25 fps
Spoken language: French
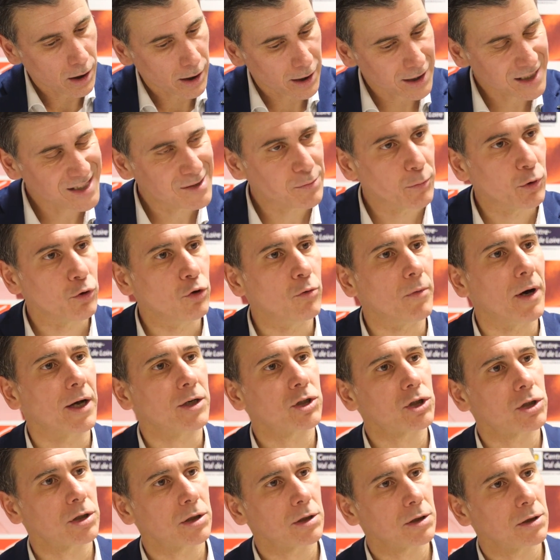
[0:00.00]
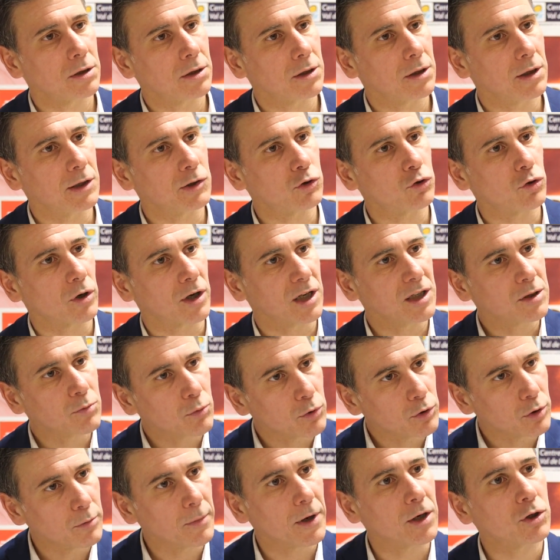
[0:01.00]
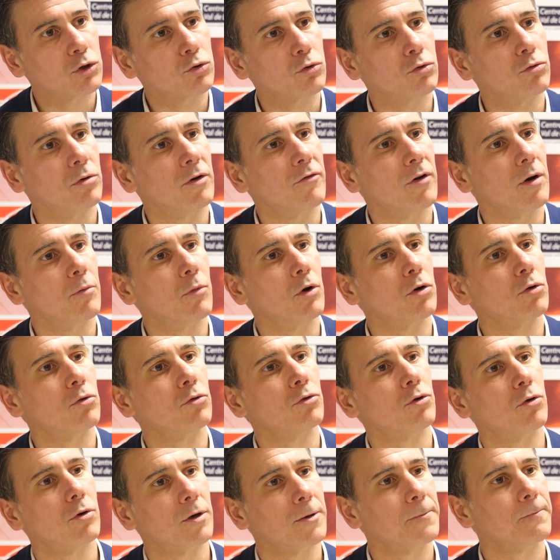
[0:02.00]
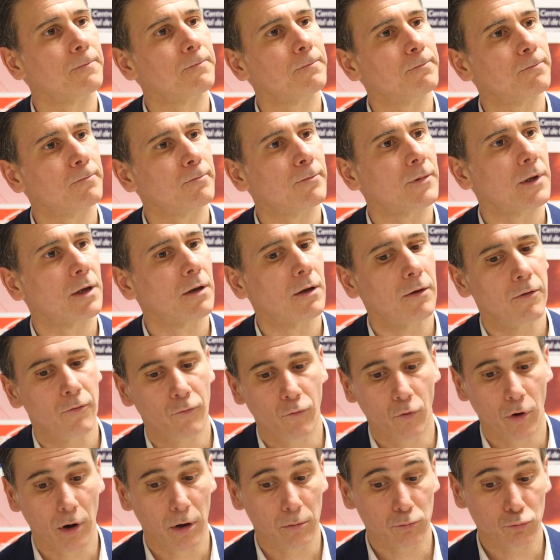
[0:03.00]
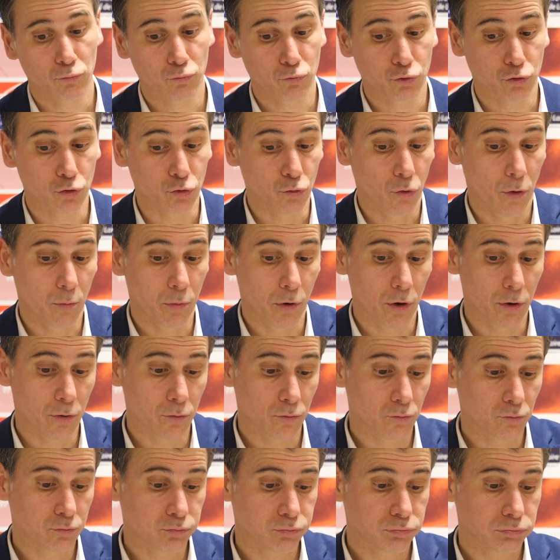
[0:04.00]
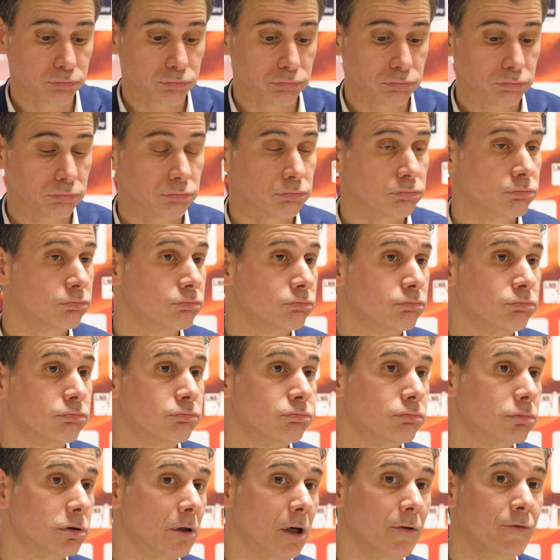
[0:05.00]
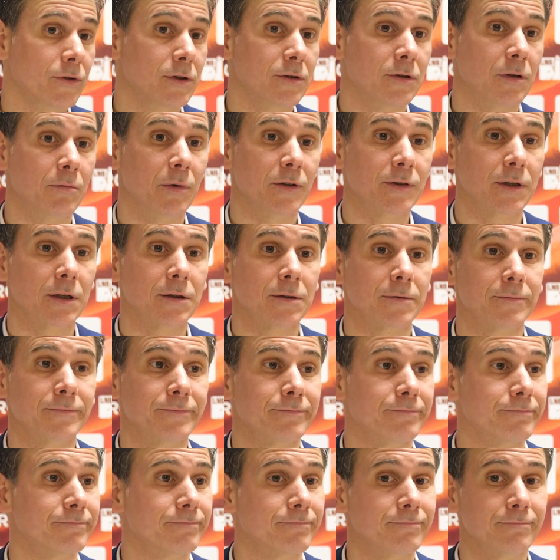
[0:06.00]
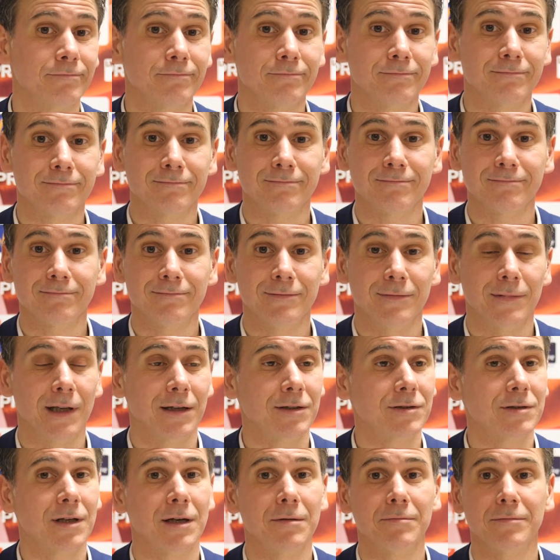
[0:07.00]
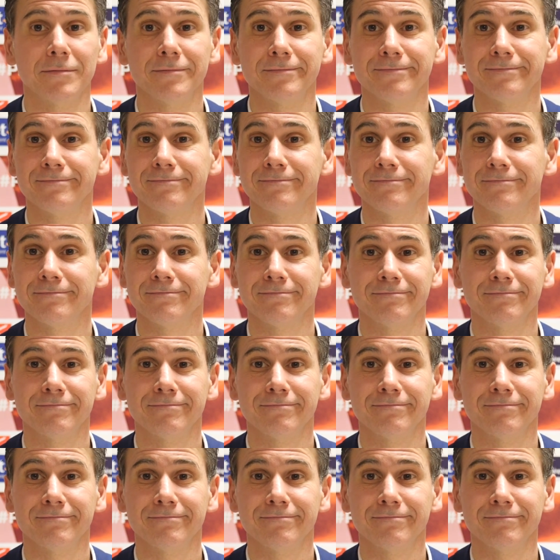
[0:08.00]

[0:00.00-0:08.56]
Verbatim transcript: rythme de match. Et ce rythme de match, on doit vraiment le contrôler. Voilà, sinon prend. c'est la vie, c'est le basket. Next game.